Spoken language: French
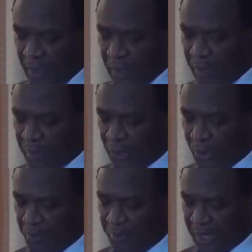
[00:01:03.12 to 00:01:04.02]
des
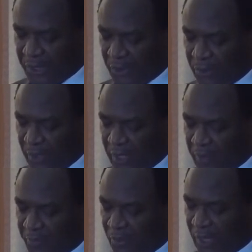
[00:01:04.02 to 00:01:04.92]
mesures
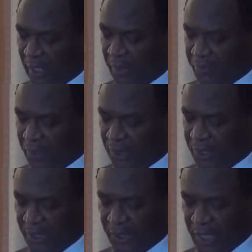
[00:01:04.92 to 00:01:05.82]
particulières pour la reprise
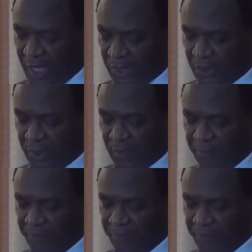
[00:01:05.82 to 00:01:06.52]
des stages